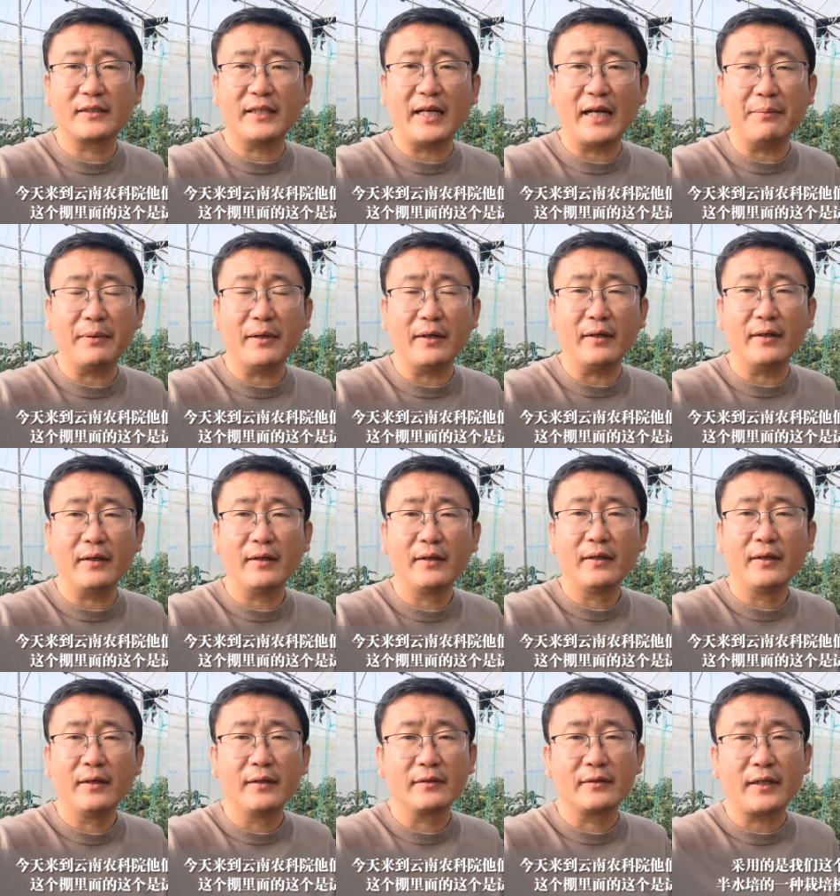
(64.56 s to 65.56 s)
试验棚，
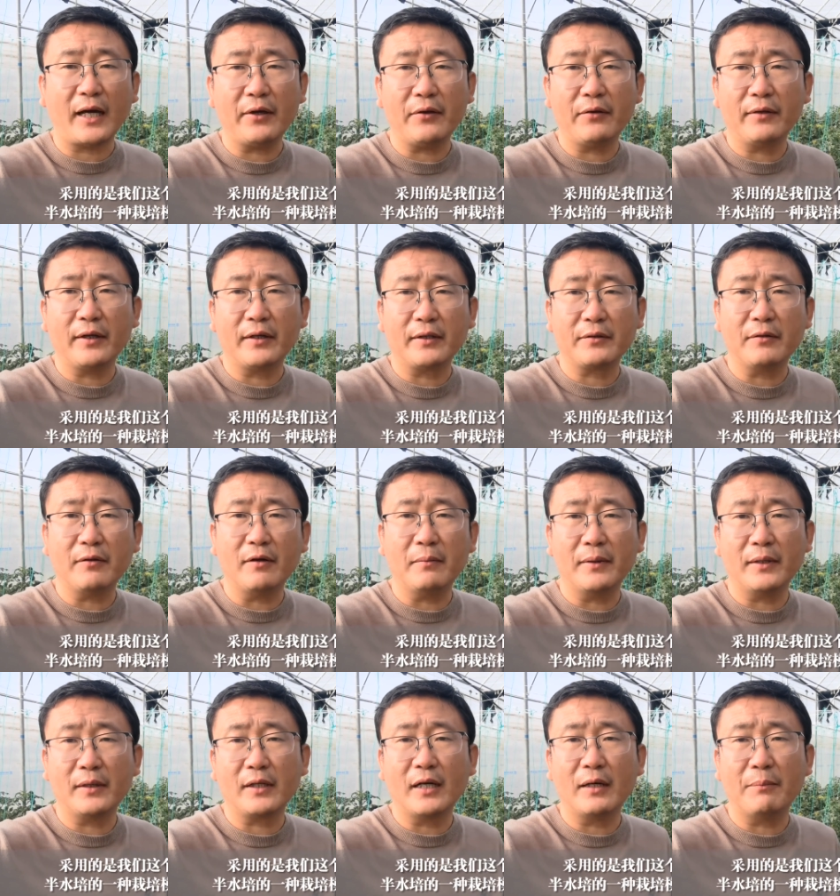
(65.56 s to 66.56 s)
采用的是我
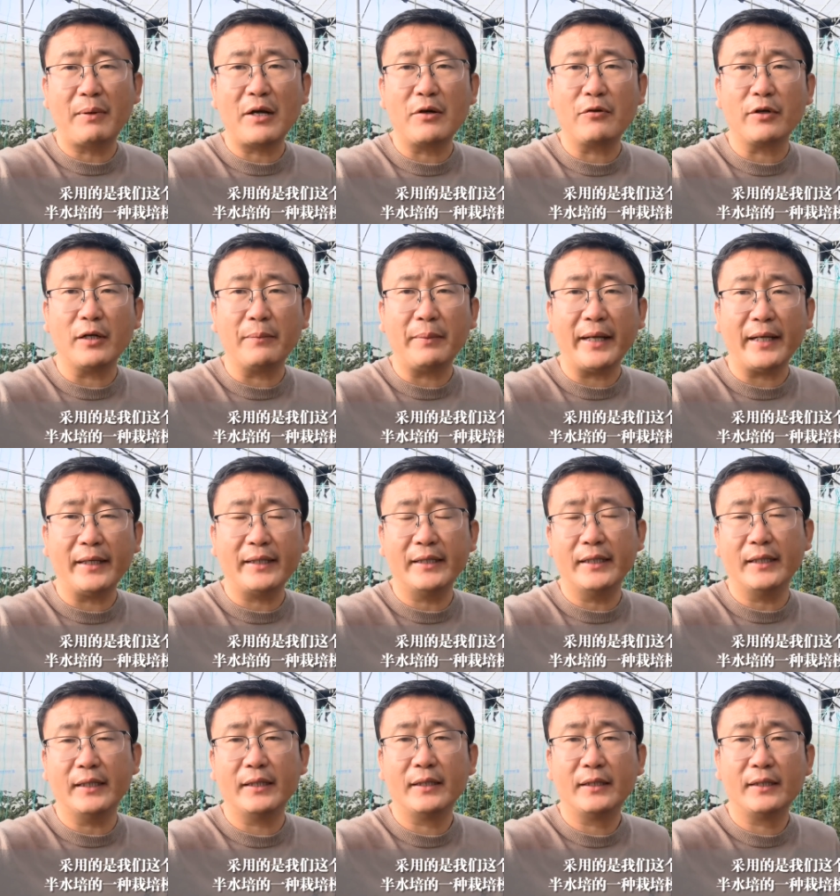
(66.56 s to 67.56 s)
们这个半水培
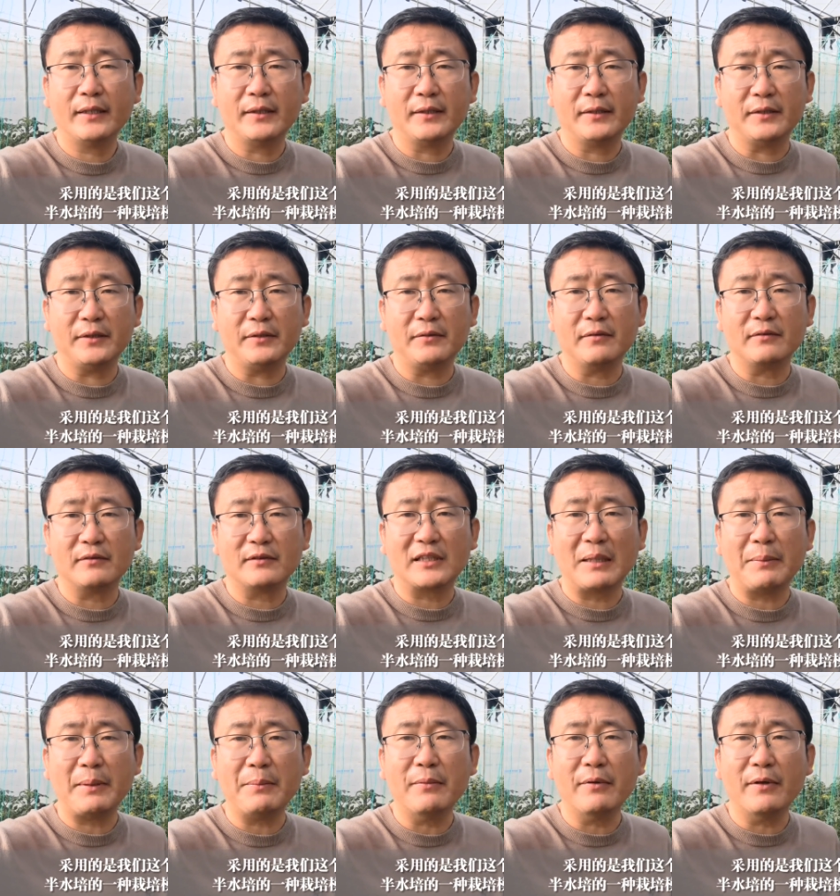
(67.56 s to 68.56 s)
的一种
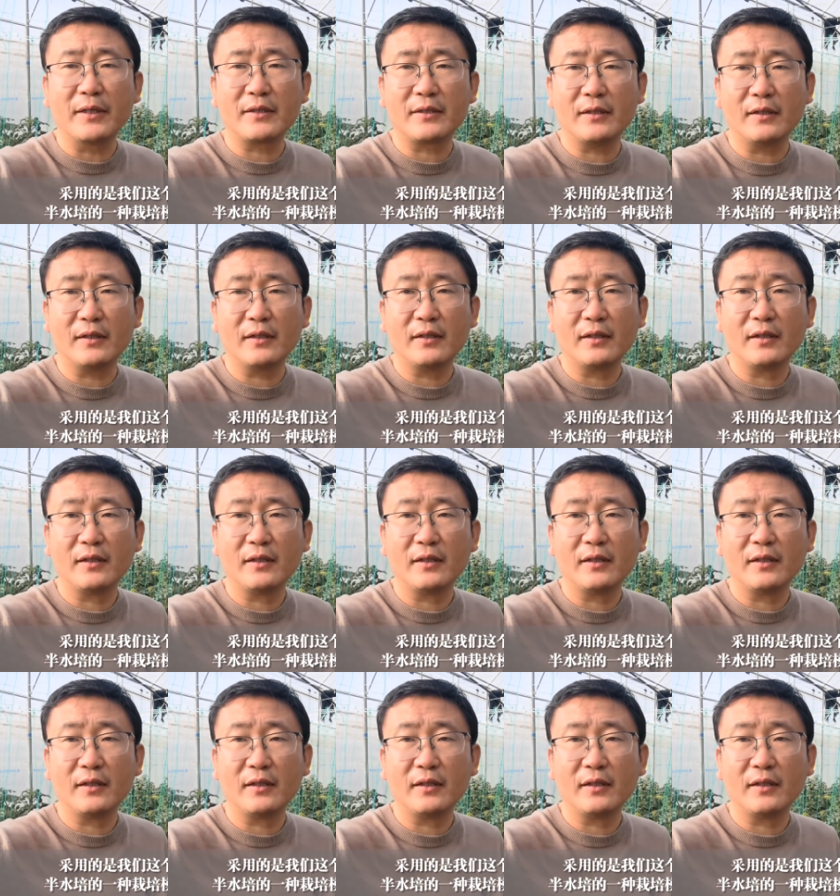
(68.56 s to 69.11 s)
栽培模式，